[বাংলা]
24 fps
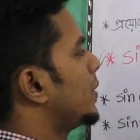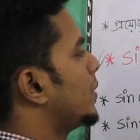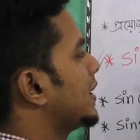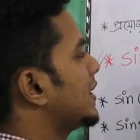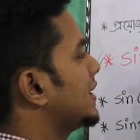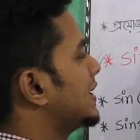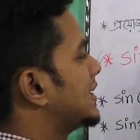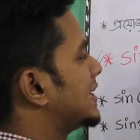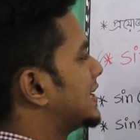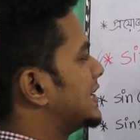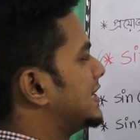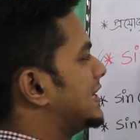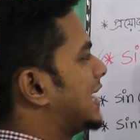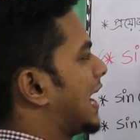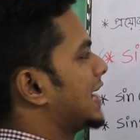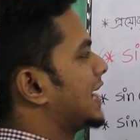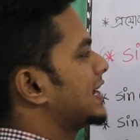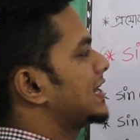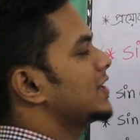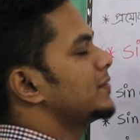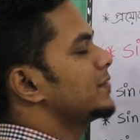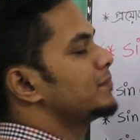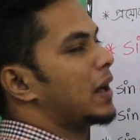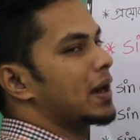ওভার
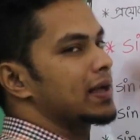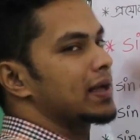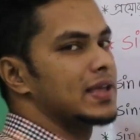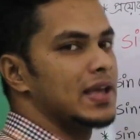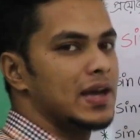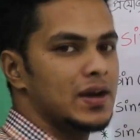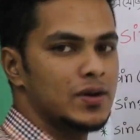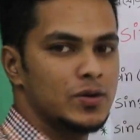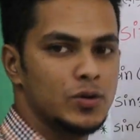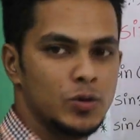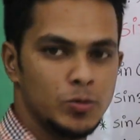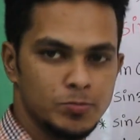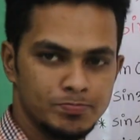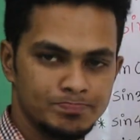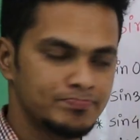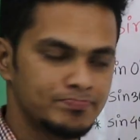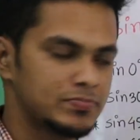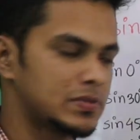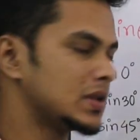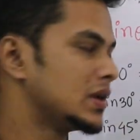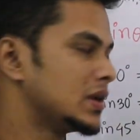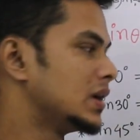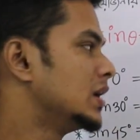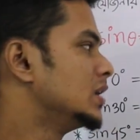ডানের বাকি অ্যাঙ্গুল
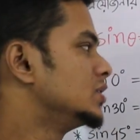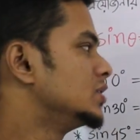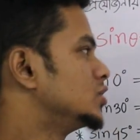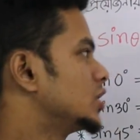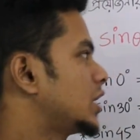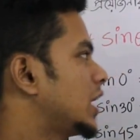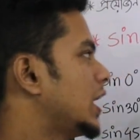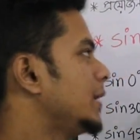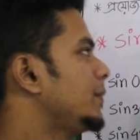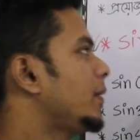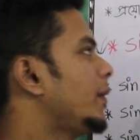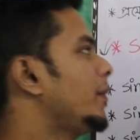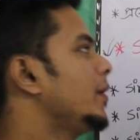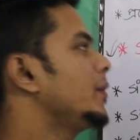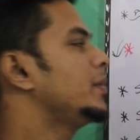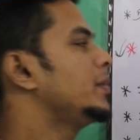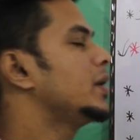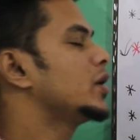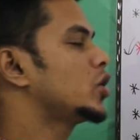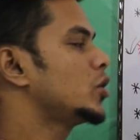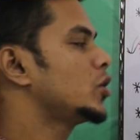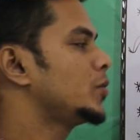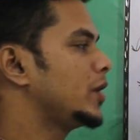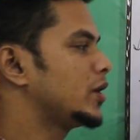সো কীভাবে
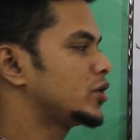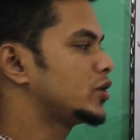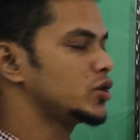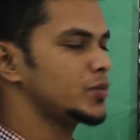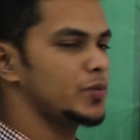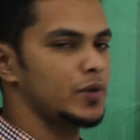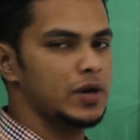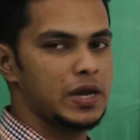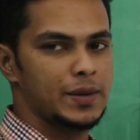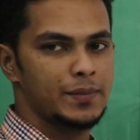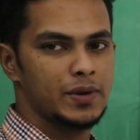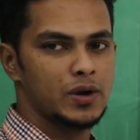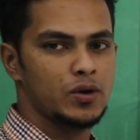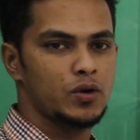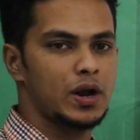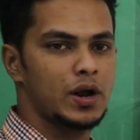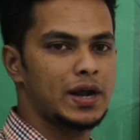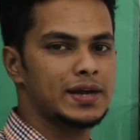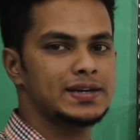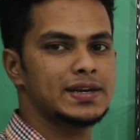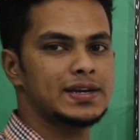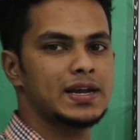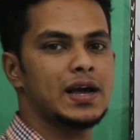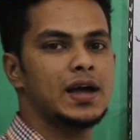বের করবো একটু পরে আমরা
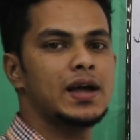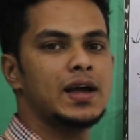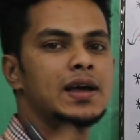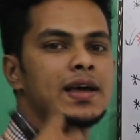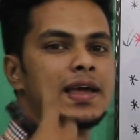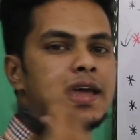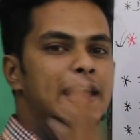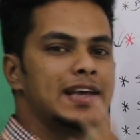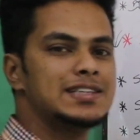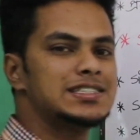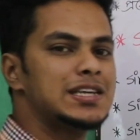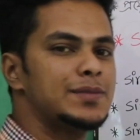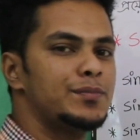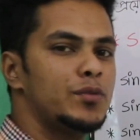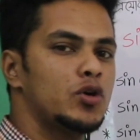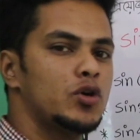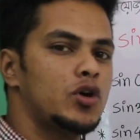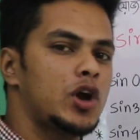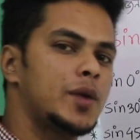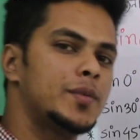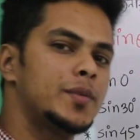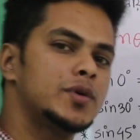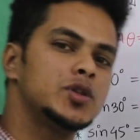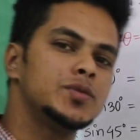কয়েকটা এক্সাম্পল
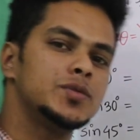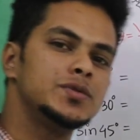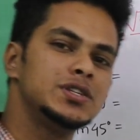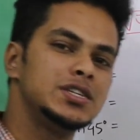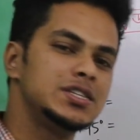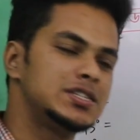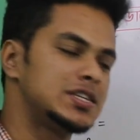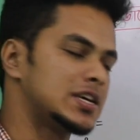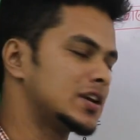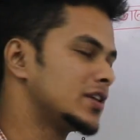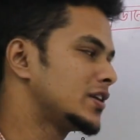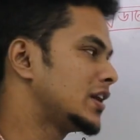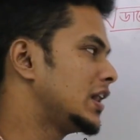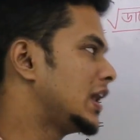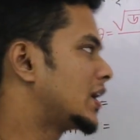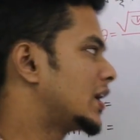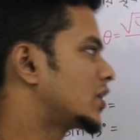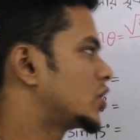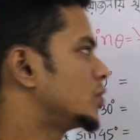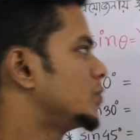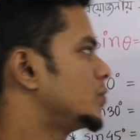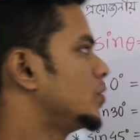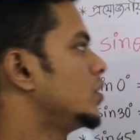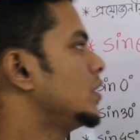করার মাধ্যমে জিনিসটাকে
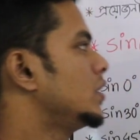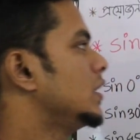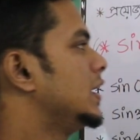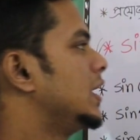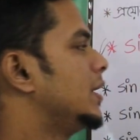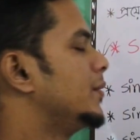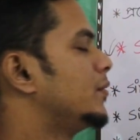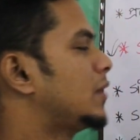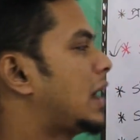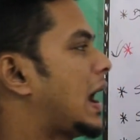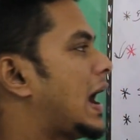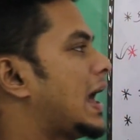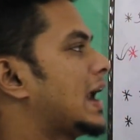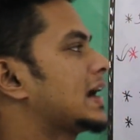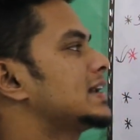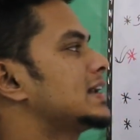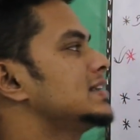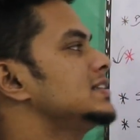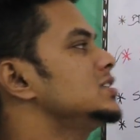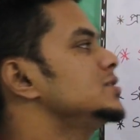ক্লিয়ার করবো এবং আরেকটা